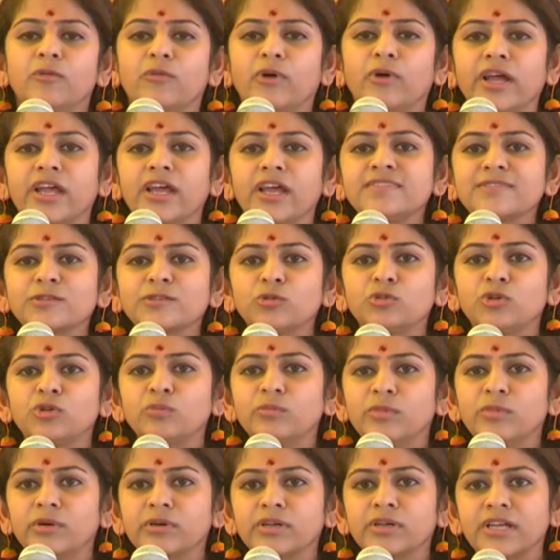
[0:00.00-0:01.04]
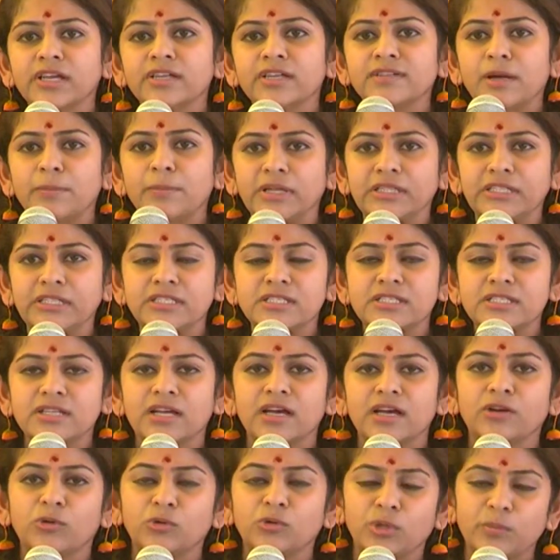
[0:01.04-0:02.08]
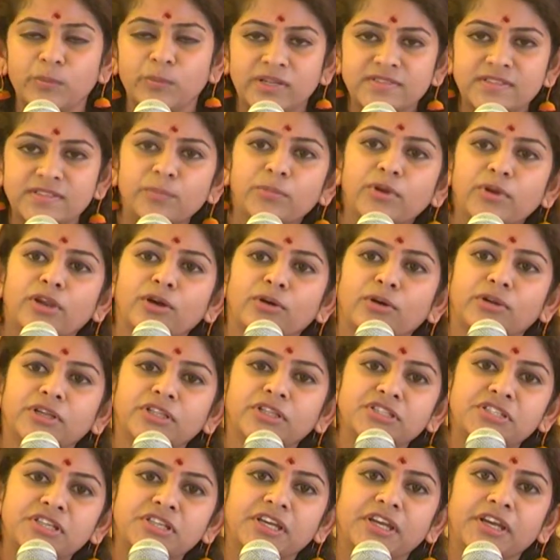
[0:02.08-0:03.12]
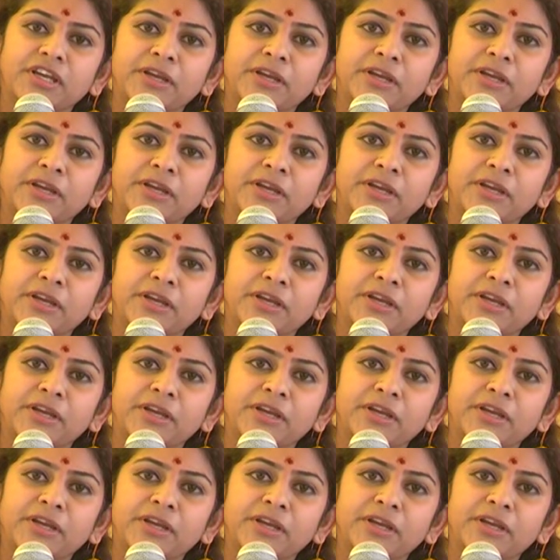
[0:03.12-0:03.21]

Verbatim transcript: వైఎస్ కుటుంబంకి సంబంధించిన కుటుంబ సభ్యుల గురించి